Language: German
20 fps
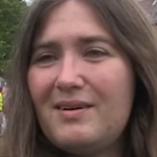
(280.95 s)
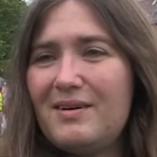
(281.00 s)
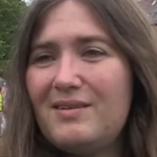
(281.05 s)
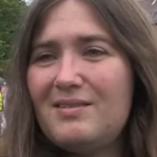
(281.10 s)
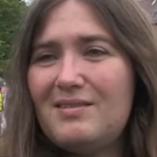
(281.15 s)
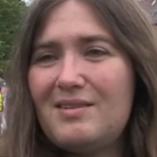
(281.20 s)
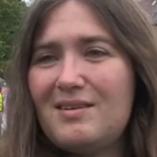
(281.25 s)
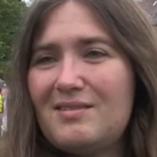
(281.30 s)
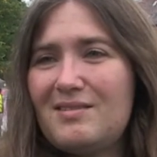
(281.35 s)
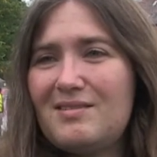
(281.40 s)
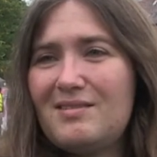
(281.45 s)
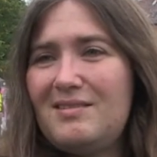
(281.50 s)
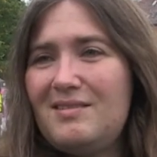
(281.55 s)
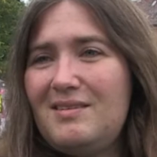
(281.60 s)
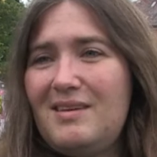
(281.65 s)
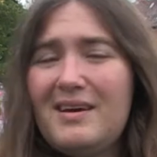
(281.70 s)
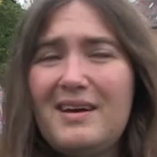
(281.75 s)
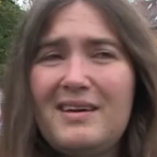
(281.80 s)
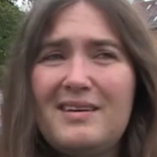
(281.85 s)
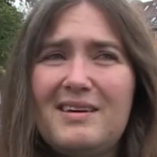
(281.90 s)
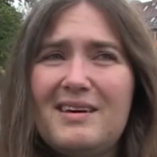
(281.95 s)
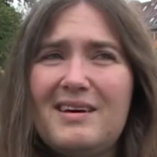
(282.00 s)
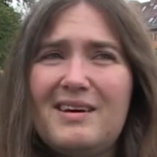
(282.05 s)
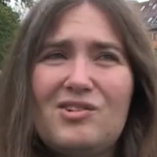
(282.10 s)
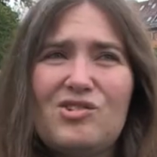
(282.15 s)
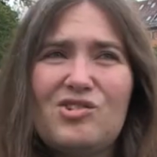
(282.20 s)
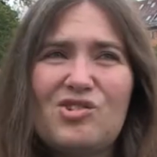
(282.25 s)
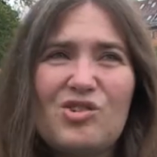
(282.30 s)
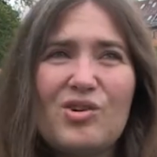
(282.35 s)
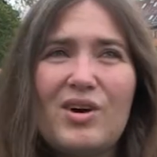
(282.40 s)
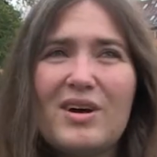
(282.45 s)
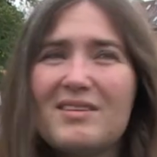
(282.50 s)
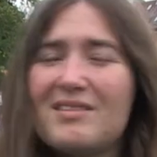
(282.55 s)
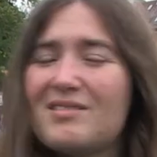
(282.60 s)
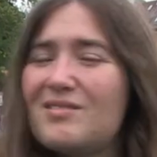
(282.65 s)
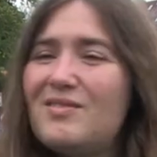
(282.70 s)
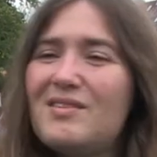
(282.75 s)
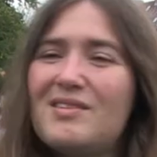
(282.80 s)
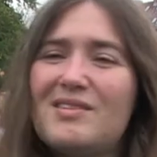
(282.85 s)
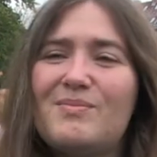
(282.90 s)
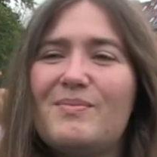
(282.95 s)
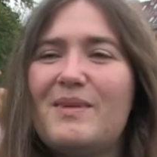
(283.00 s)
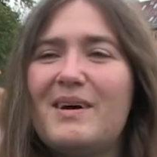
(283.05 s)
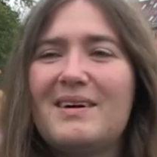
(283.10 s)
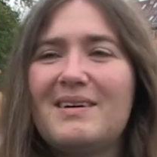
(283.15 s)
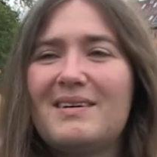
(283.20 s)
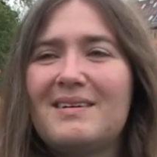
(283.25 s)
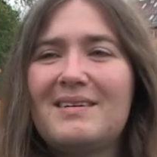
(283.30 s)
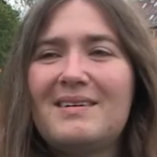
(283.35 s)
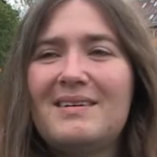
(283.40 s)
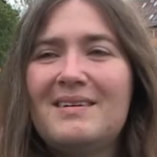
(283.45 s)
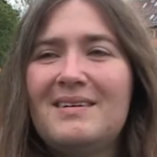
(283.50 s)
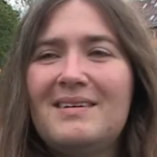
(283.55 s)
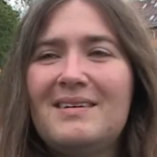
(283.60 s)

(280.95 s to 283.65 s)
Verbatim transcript: Und dass es die eigentlich eher stört, dass wir das machen.